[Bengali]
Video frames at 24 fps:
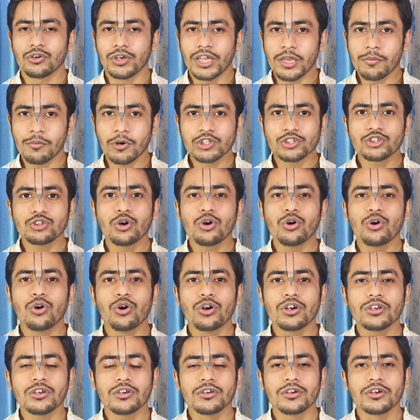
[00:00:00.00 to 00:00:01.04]
তো
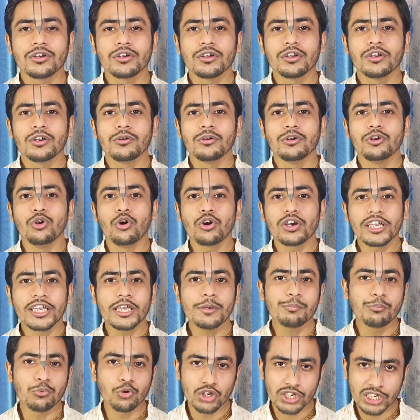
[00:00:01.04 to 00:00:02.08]
এবছর
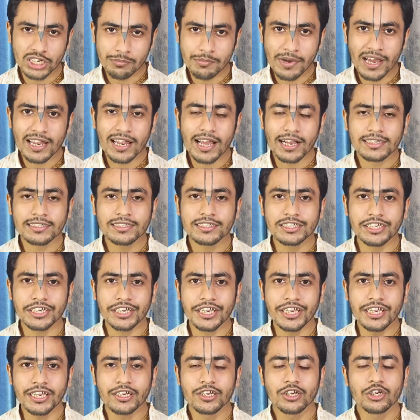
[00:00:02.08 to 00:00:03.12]
লক্ষ্মী পূর্ণিমা লাগছে
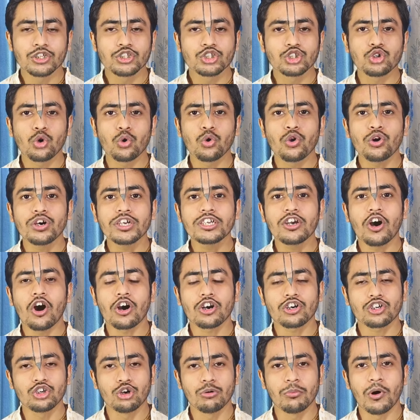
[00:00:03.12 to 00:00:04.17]
ষোলোই
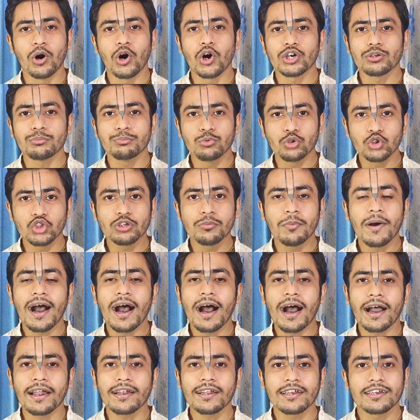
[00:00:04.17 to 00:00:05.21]
অক্টোবর
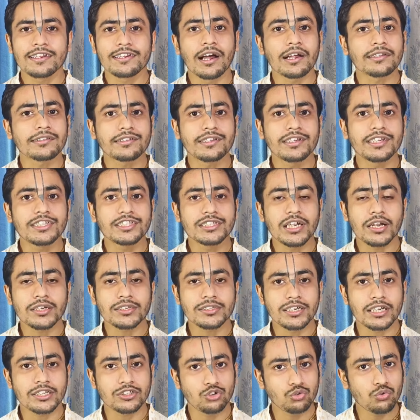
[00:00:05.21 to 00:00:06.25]
বুধবার রাত্রি
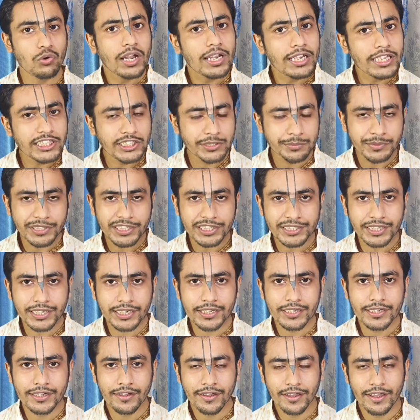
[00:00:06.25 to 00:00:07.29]
সাতটা চুয়াল্লিশ মিনিটে
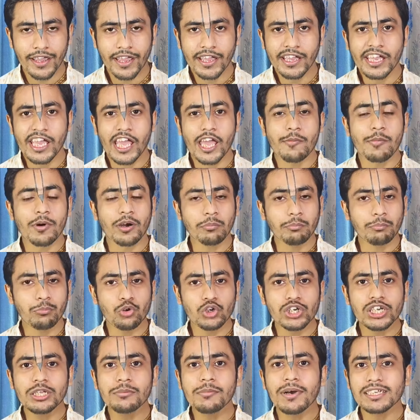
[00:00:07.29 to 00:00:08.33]
এবং
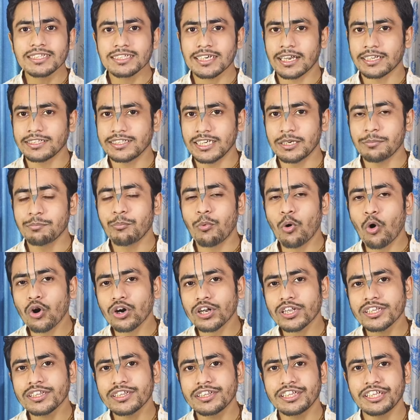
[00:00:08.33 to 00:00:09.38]
পূর্ণিমা ছাড়ছে
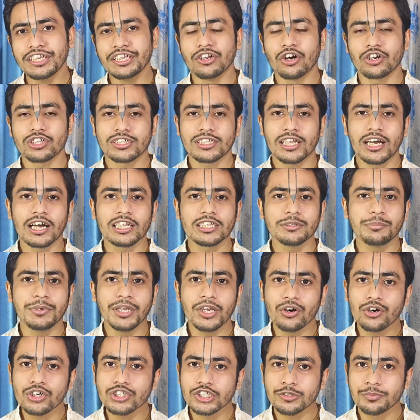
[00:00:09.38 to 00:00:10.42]
পরের দিন অর্থাৎ
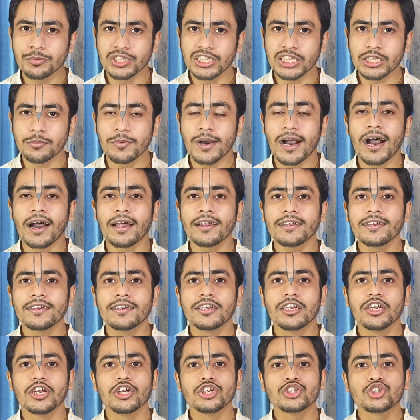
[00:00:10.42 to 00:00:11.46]
বৃহস্পতিবার
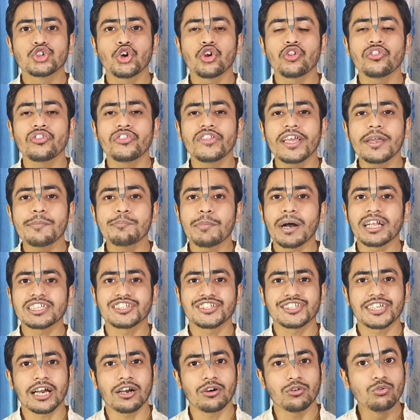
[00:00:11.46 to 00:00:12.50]
সন্ধে
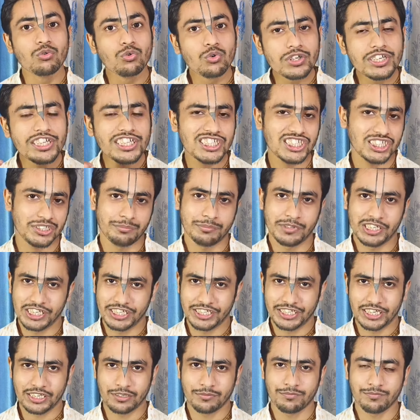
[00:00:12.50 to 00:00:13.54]
পাঁচটা উনিশ
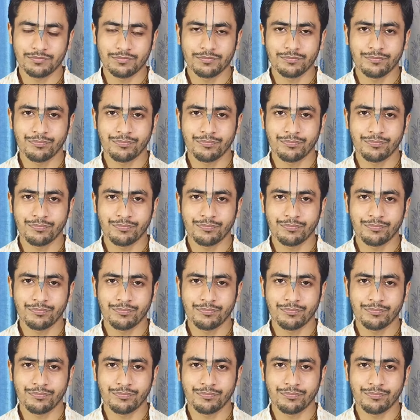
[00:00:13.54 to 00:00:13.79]
মিনিটে